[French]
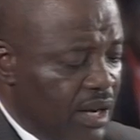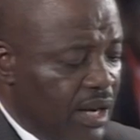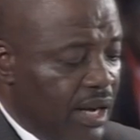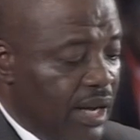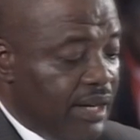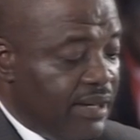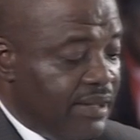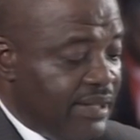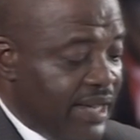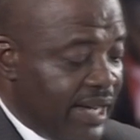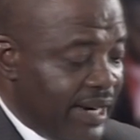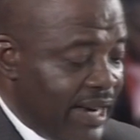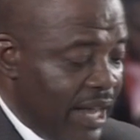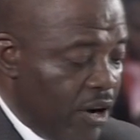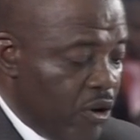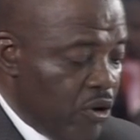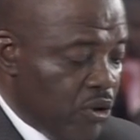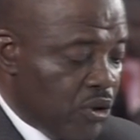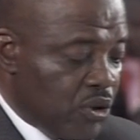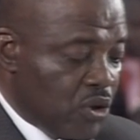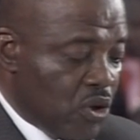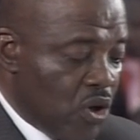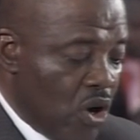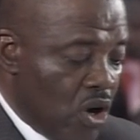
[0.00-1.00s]
dans la lutte
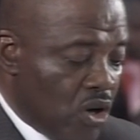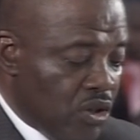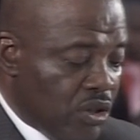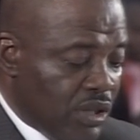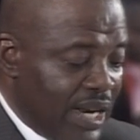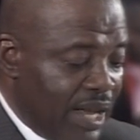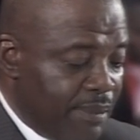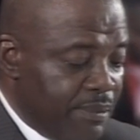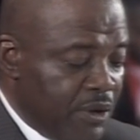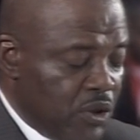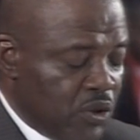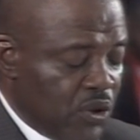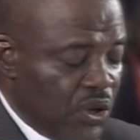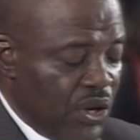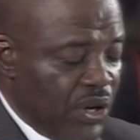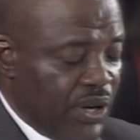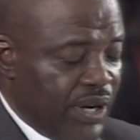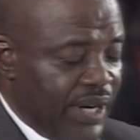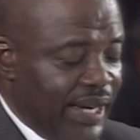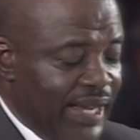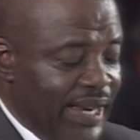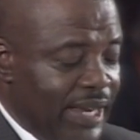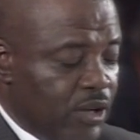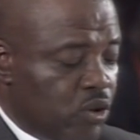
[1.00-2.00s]
contre la misère
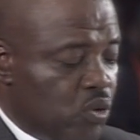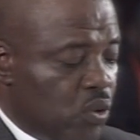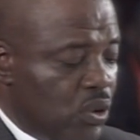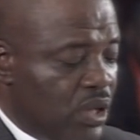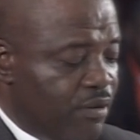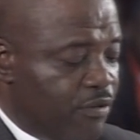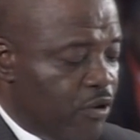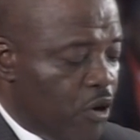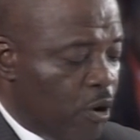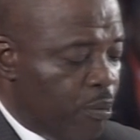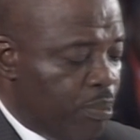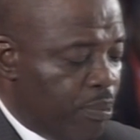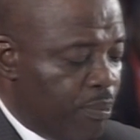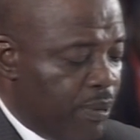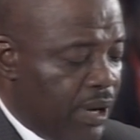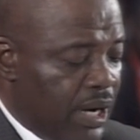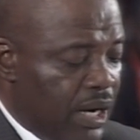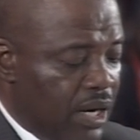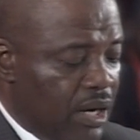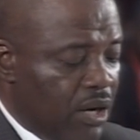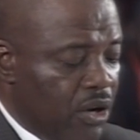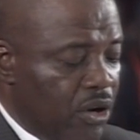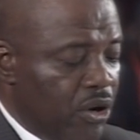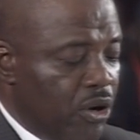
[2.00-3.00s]
et le sous-développement
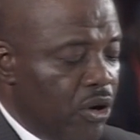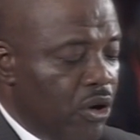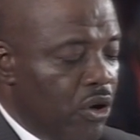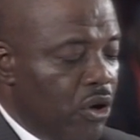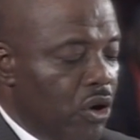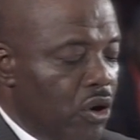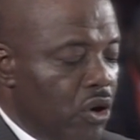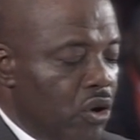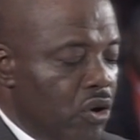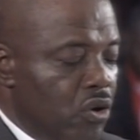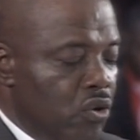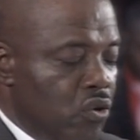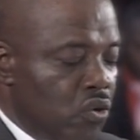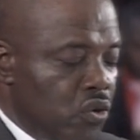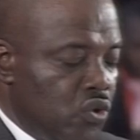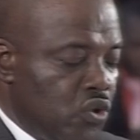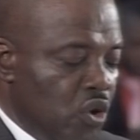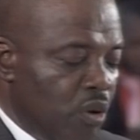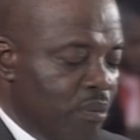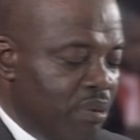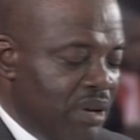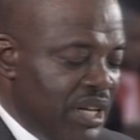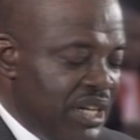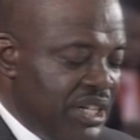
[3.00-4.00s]
nous
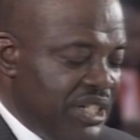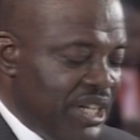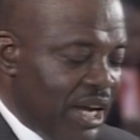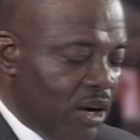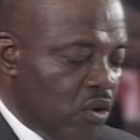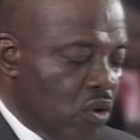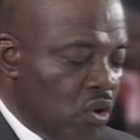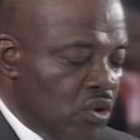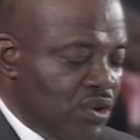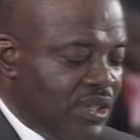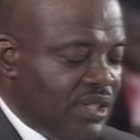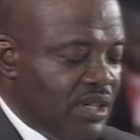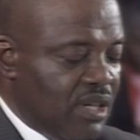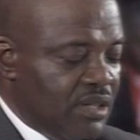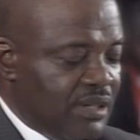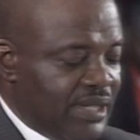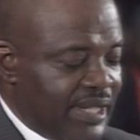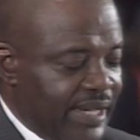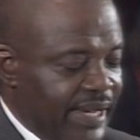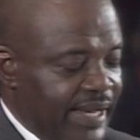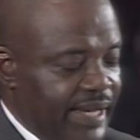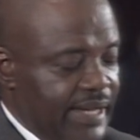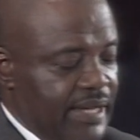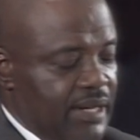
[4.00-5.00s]
obligent à
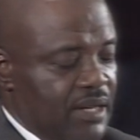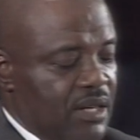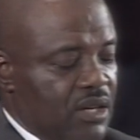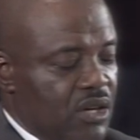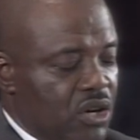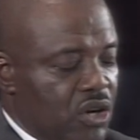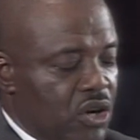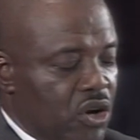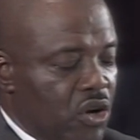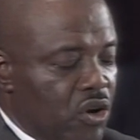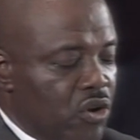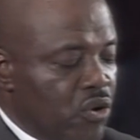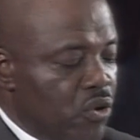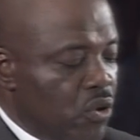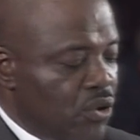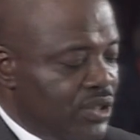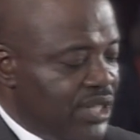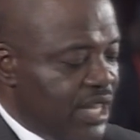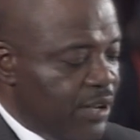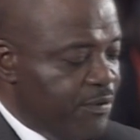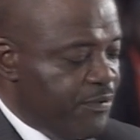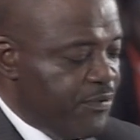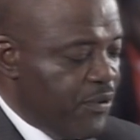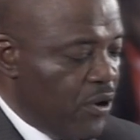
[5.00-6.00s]
concentrer nos
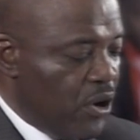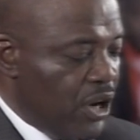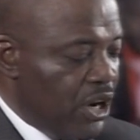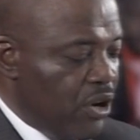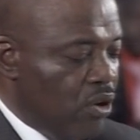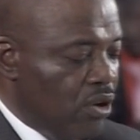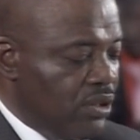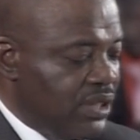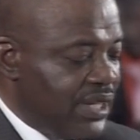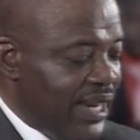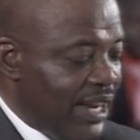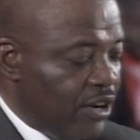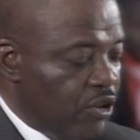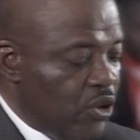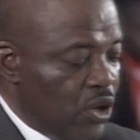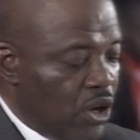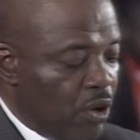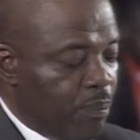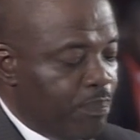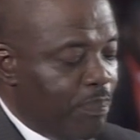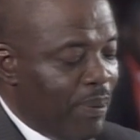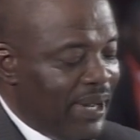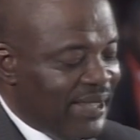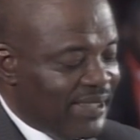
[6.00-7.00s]
efforts et notre ardeur
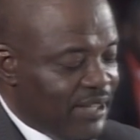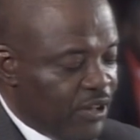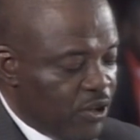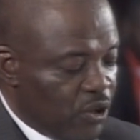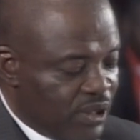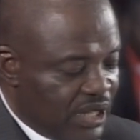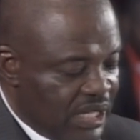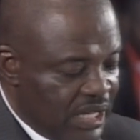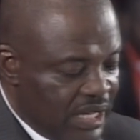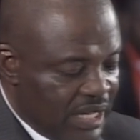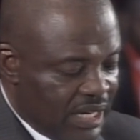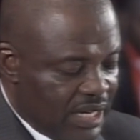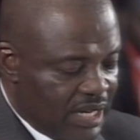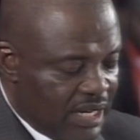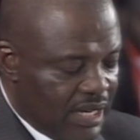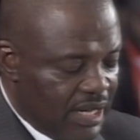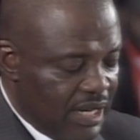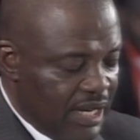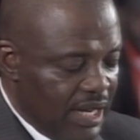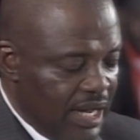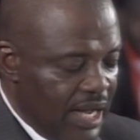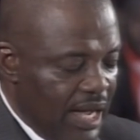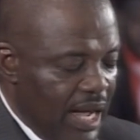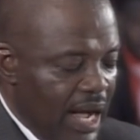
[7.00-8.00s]
patriotique
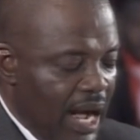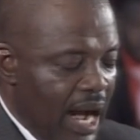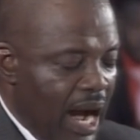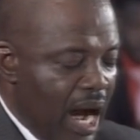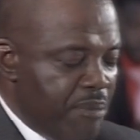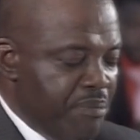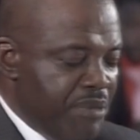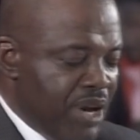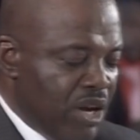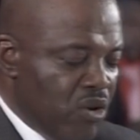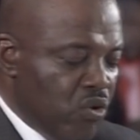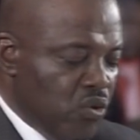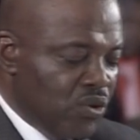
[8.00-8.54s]
à mieux nous